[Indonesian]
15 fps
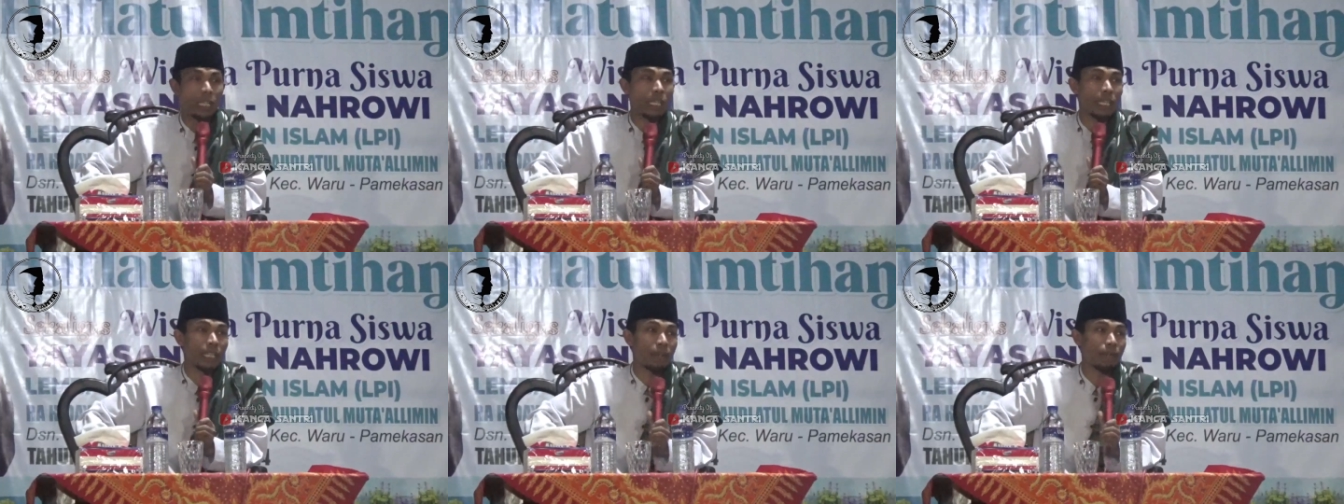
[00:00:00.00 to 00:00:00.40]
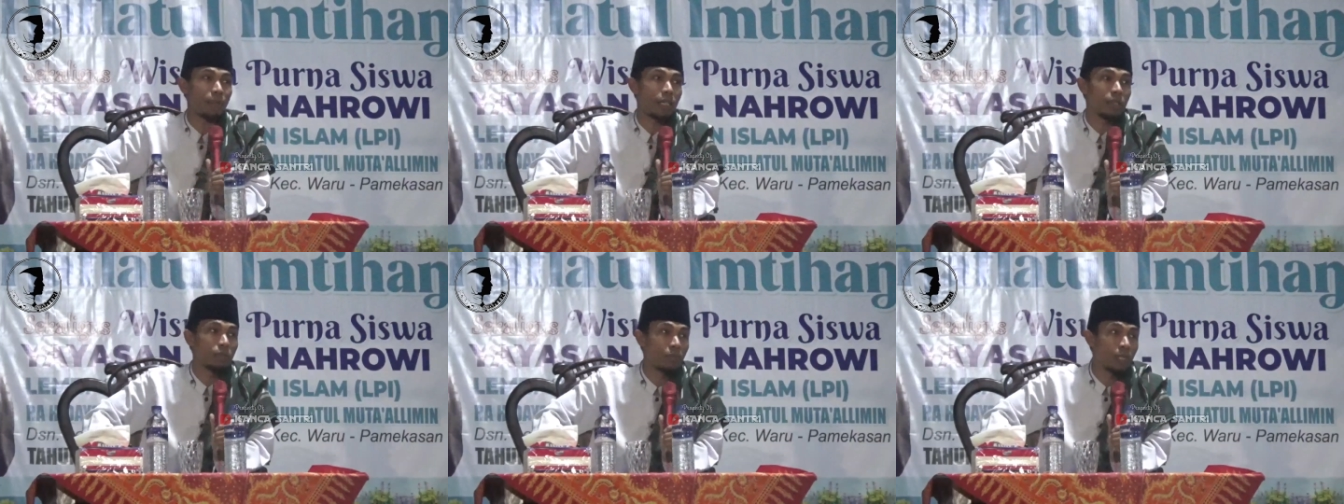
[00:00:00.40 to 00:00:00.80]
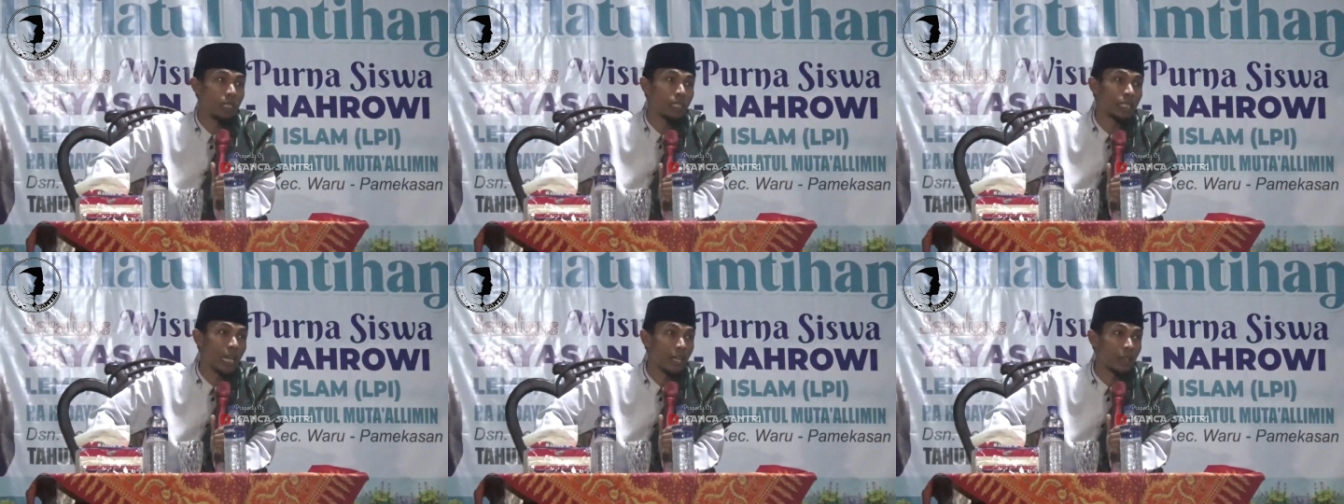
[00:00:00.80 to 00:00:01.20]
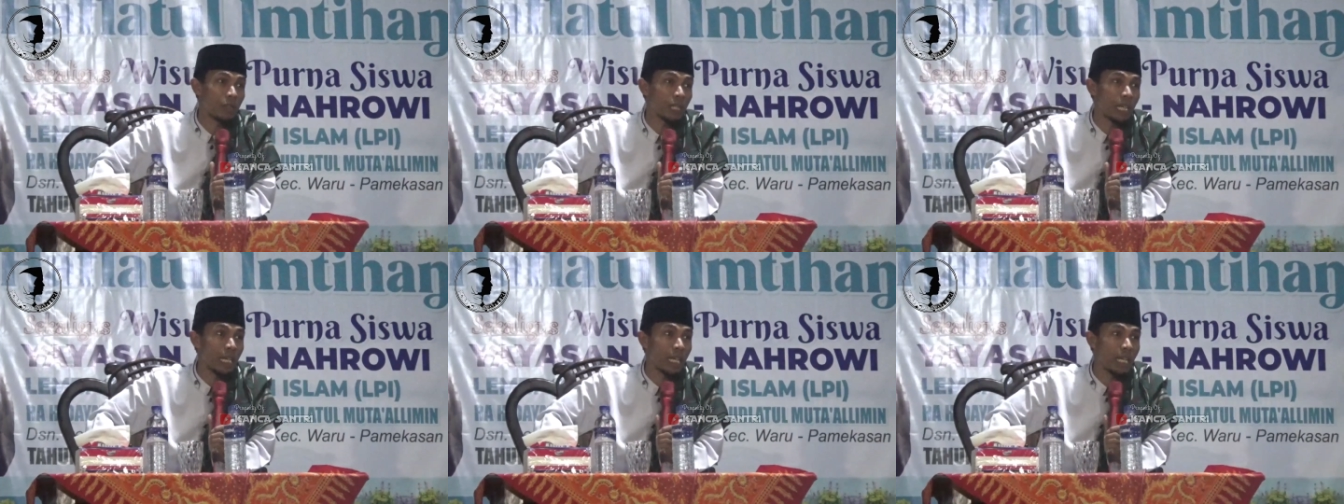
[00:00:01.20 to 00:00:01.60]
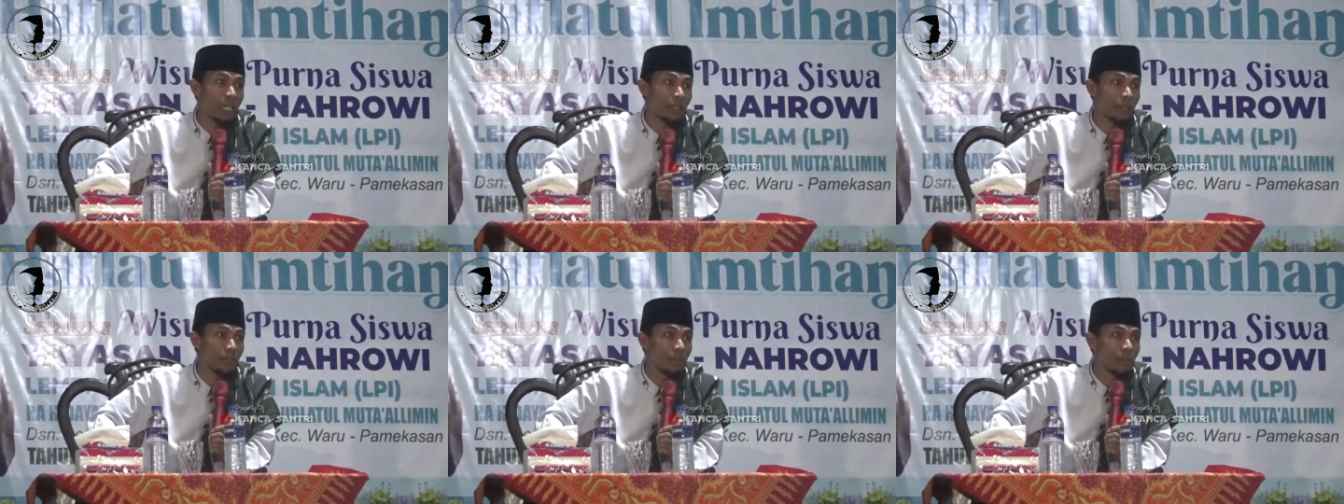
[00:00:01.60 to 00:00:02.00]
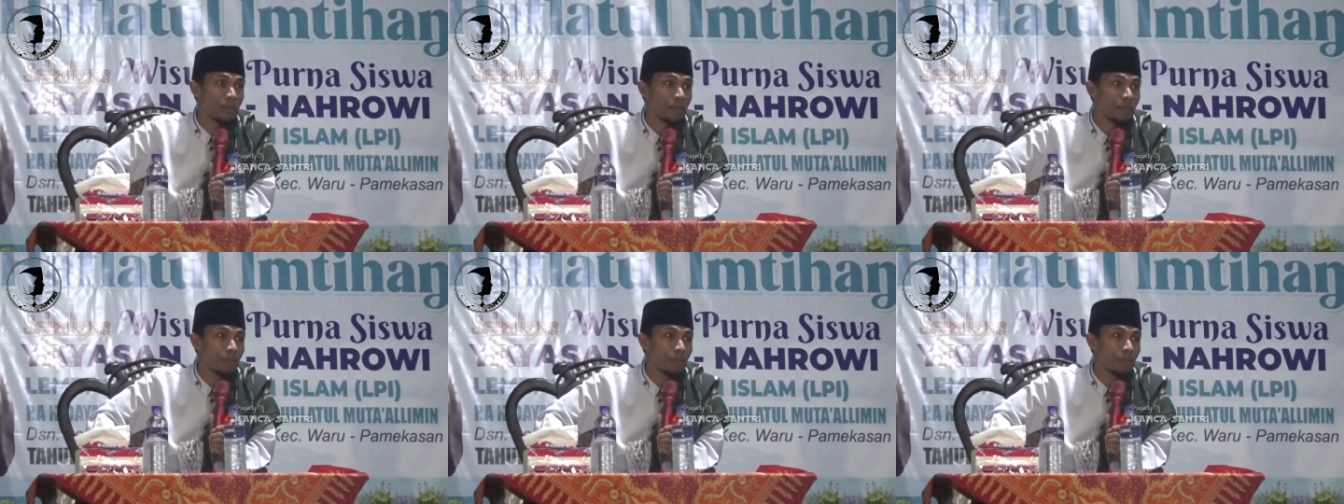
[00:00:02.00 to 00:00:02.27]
cangring taman beda carok ngarah itu